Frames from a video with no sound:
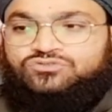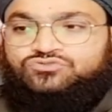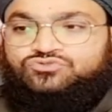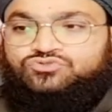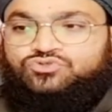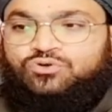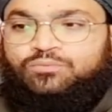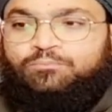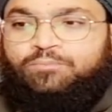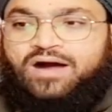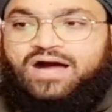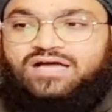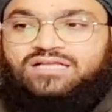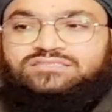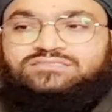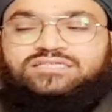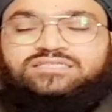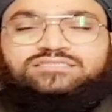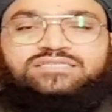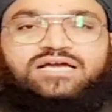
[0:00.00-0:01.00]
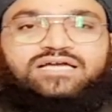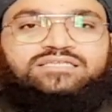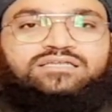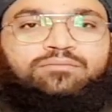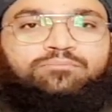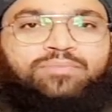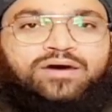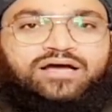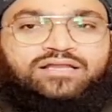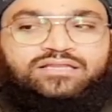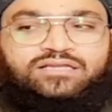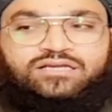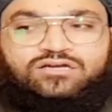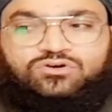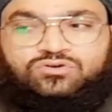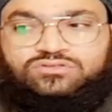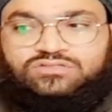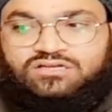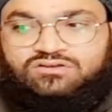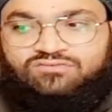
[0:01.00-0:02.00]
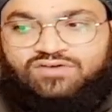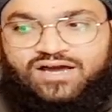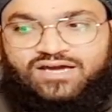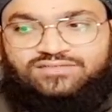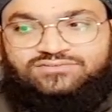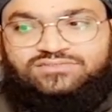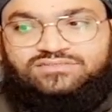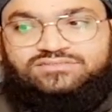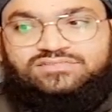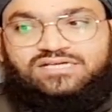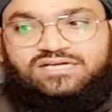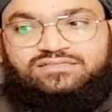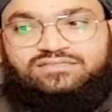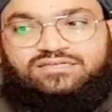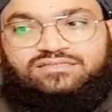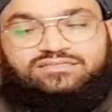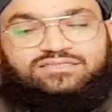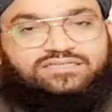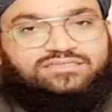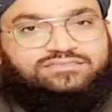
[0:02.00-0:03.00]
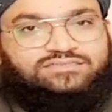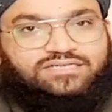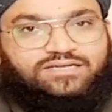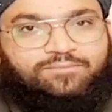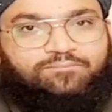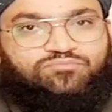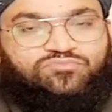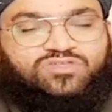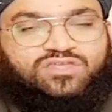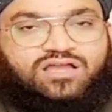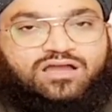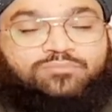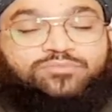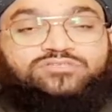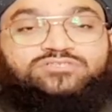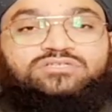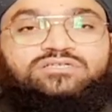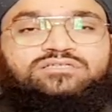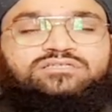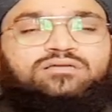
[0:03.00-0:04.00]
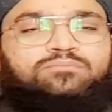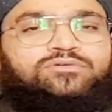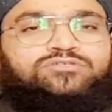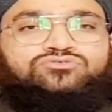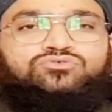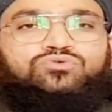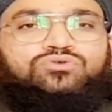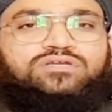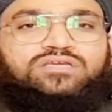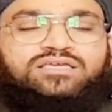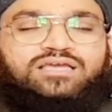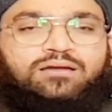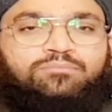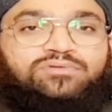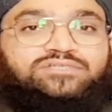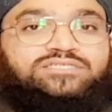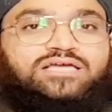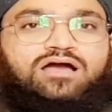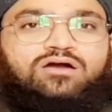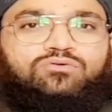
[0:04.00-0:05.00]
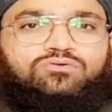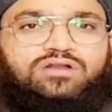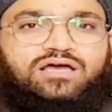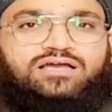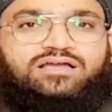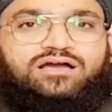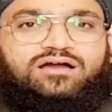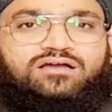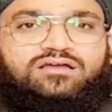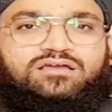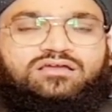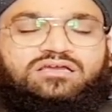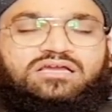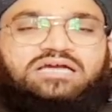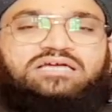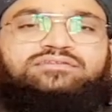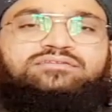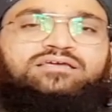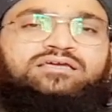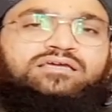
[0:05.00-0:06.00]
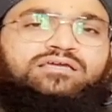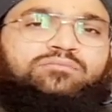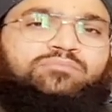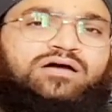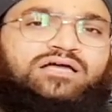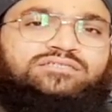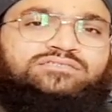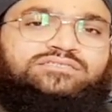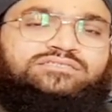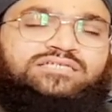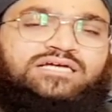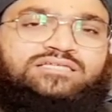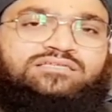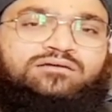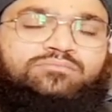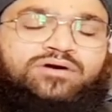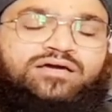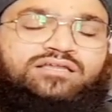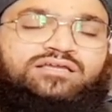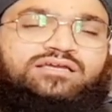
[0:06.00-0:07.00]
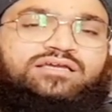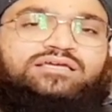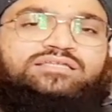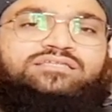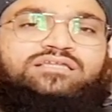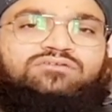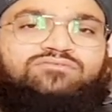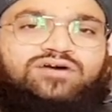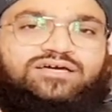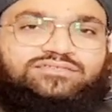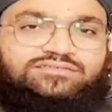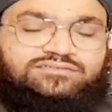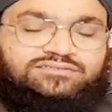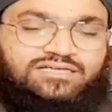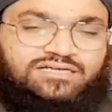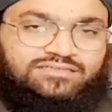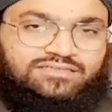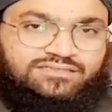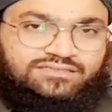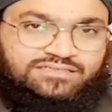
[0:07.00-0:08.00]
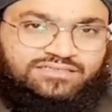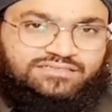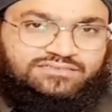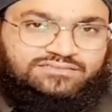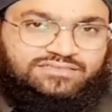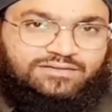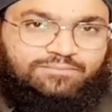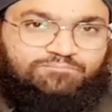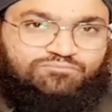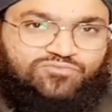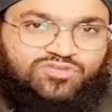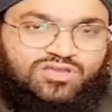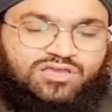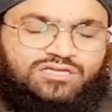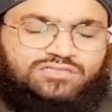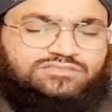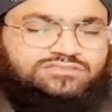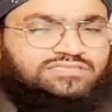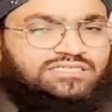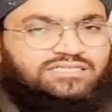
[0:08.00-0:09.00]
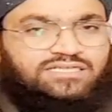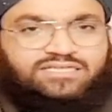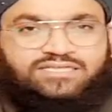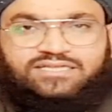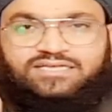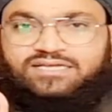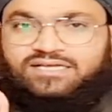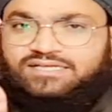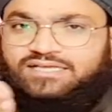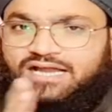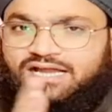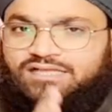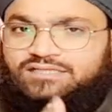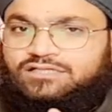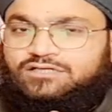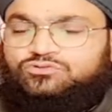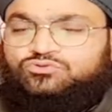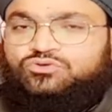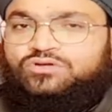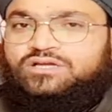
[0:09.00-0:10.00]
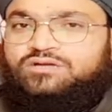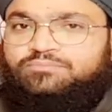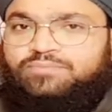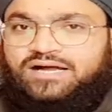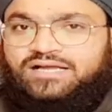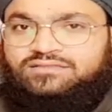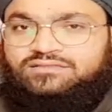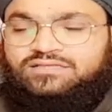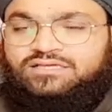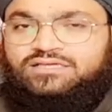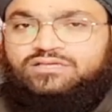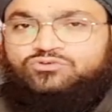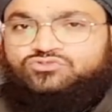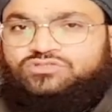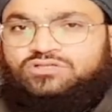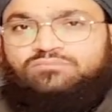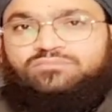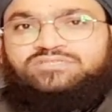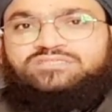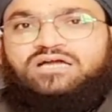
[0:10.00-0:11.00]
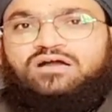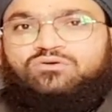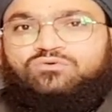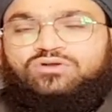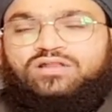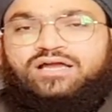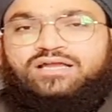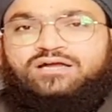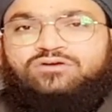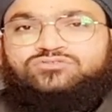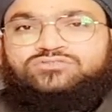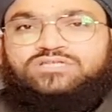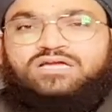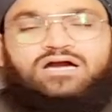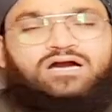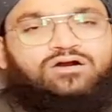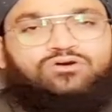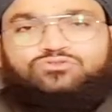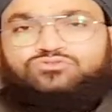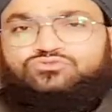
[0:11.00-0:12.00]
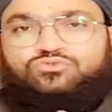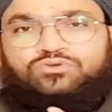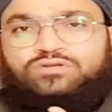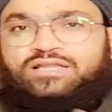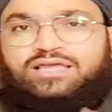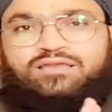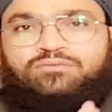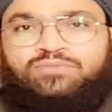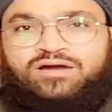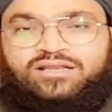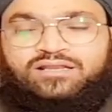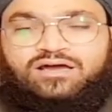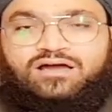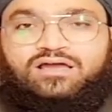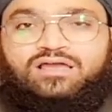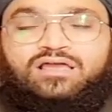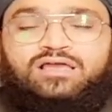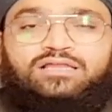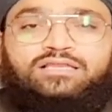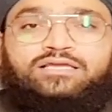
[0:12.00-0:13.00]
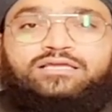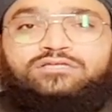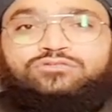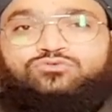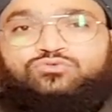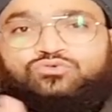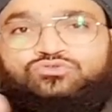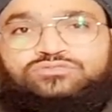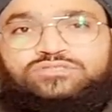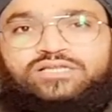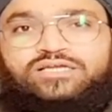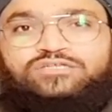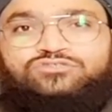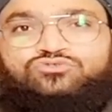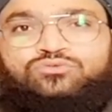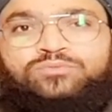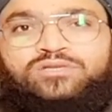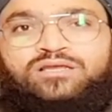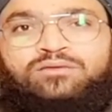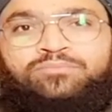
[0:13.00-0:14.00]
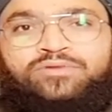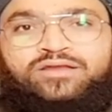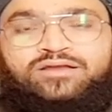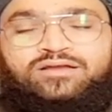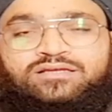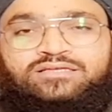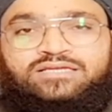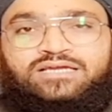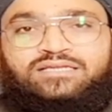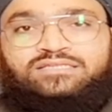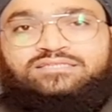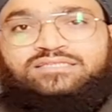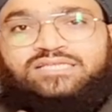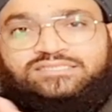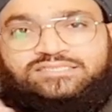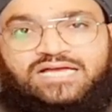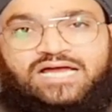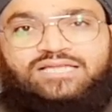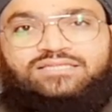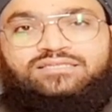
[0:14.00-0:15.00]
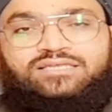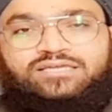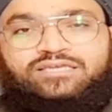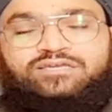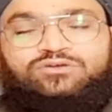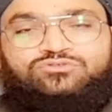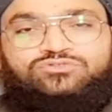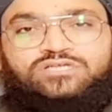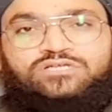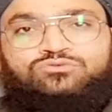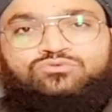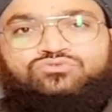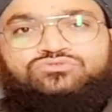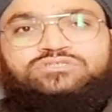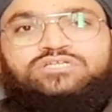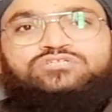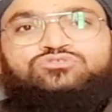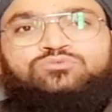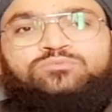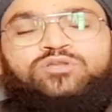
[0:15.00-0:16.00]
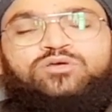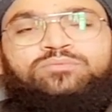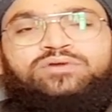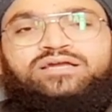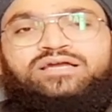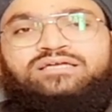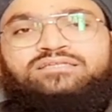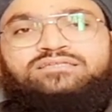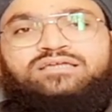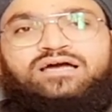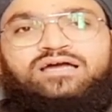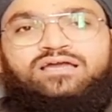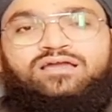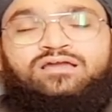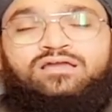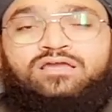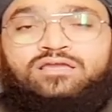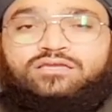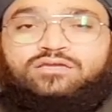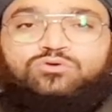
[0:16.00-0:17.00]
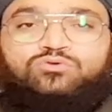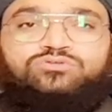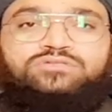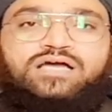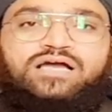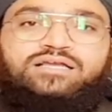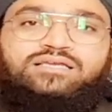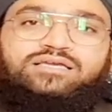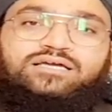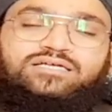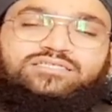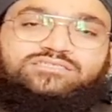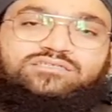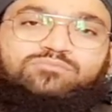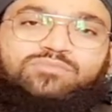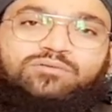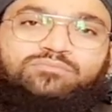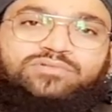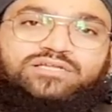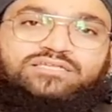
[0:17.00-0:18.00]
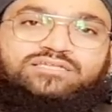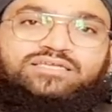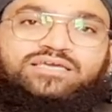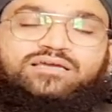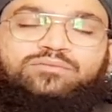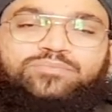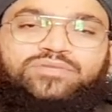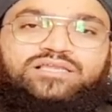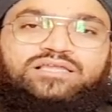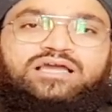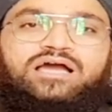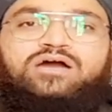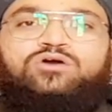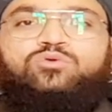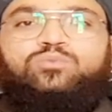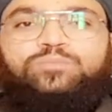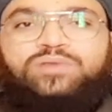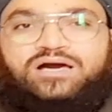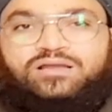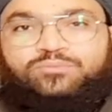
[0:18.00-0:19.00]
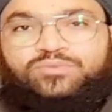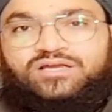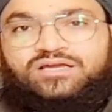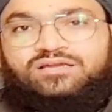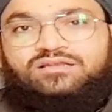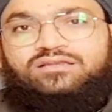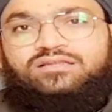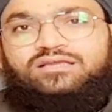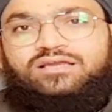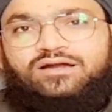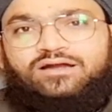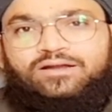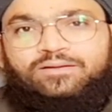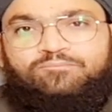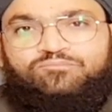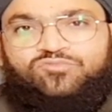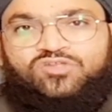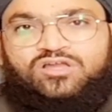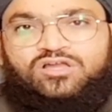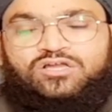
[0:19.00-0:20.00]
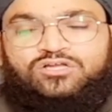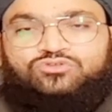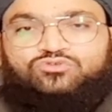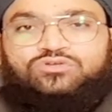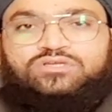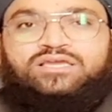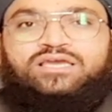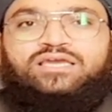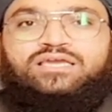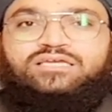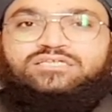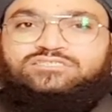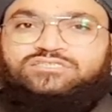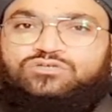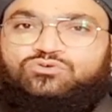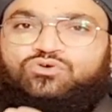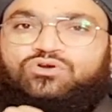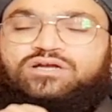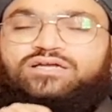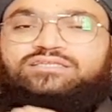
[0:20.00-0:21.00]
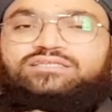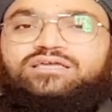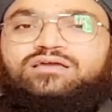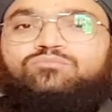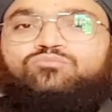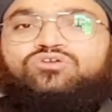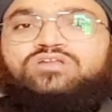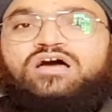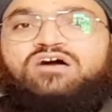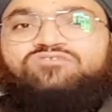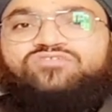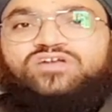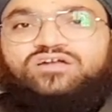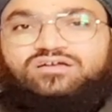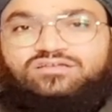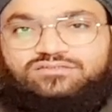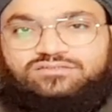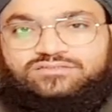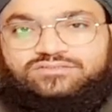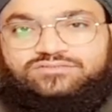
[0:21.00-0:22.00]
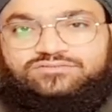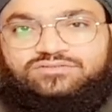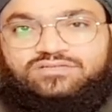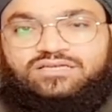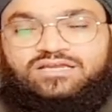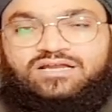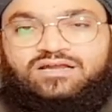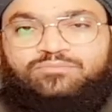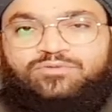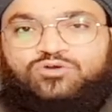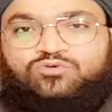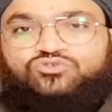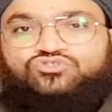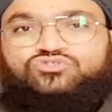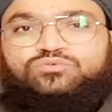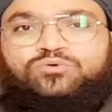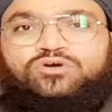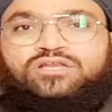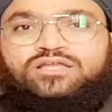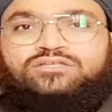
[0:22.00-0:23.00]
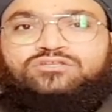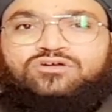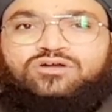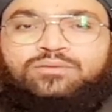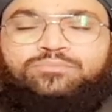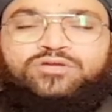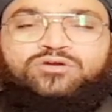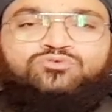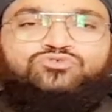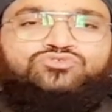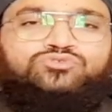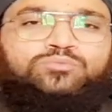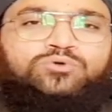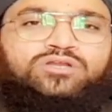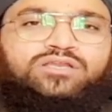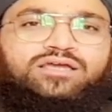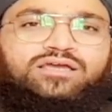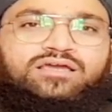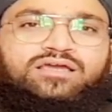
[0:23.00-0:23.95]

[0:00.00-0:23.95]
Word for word: जो बाल से ज़्यादा बारीक और तलवार से ज़्यादा तेज़ है अब इसने तमस्खुर किया मजाक उड़ाया कहते हैं कि बाल से ज़्यादा बारीक है तलवार से ज़्यादा तेज़ है चलिए ठीक है यहां तक तो एक बात थी कि उसने मजाक उड़ाया उसका और उसको नहीं माना लेकिन दूसरे जुमले में यानी तजाद देखिए उसका दूसरे जुमले में कहता है कि खुदा की कसम हमने देख भी लिया है और पार भी कर लिया है तो ये इसी को कहते हैं मुनाफिकत कि कभी कुछ बोले तो कभी कुछ बोले